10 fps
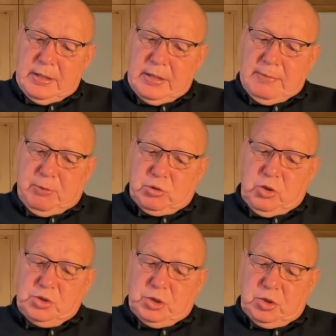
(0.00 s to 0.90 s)
i
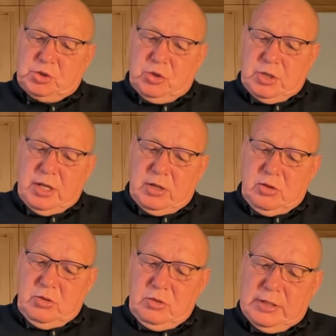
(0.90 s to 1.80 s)
podchodzi ktoś do
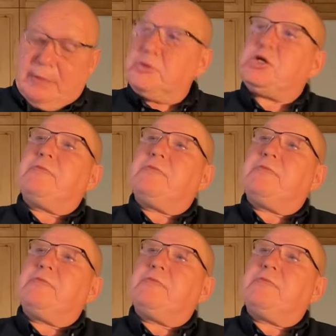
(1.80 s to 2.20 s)
niego, jakby się